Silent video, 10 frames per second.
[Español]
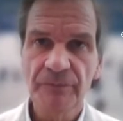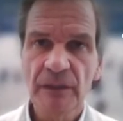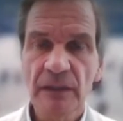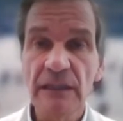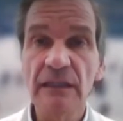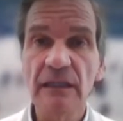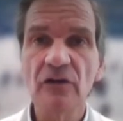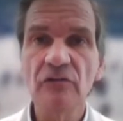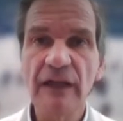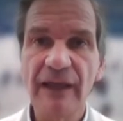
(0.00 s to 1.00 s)
y
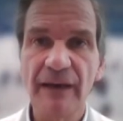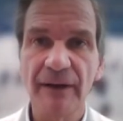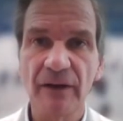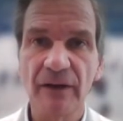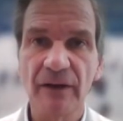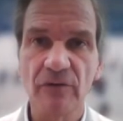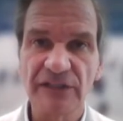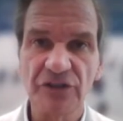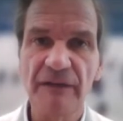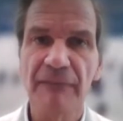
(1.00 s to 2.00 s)
dieron una de las
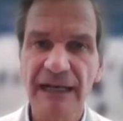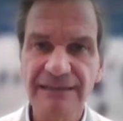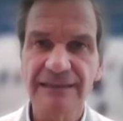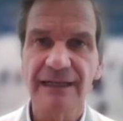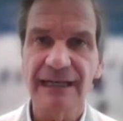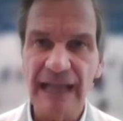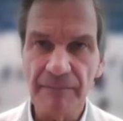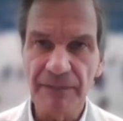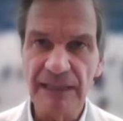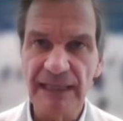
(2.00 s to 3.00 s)
vacunaciones más
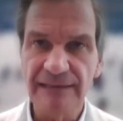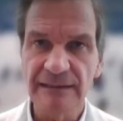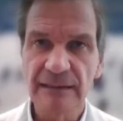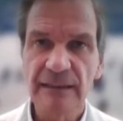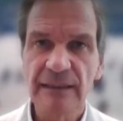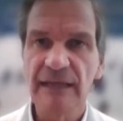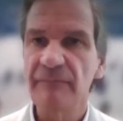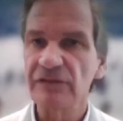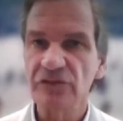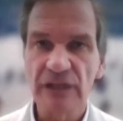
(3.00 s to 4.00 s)
rápidas en
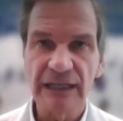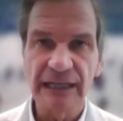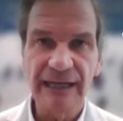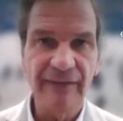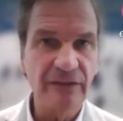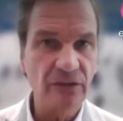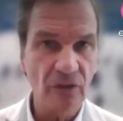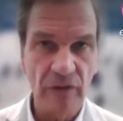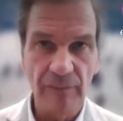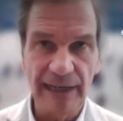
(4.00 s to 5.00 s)
mayor escala de
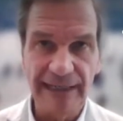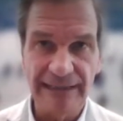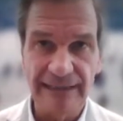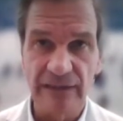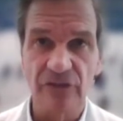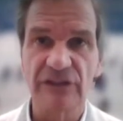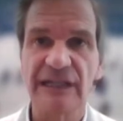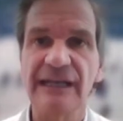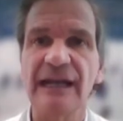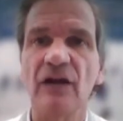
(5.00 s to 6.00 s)
todo el planeta. Entonces
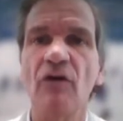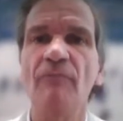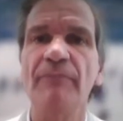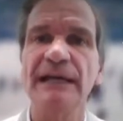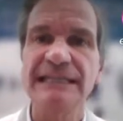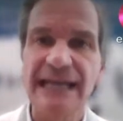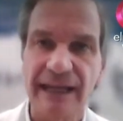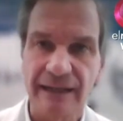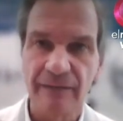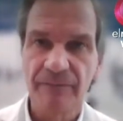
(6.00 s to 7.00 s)
tenés que
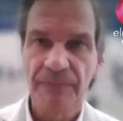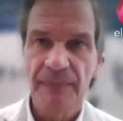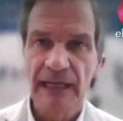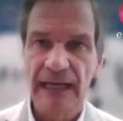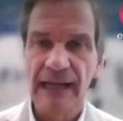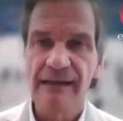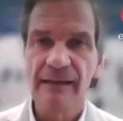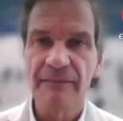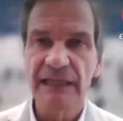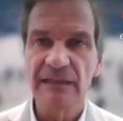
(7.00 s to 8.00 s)
acompañar al
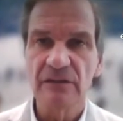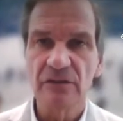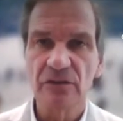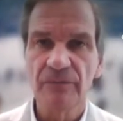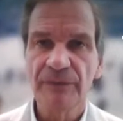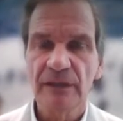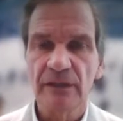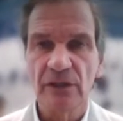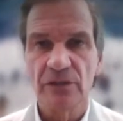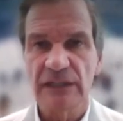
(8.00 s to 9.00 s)
aislamiento de otras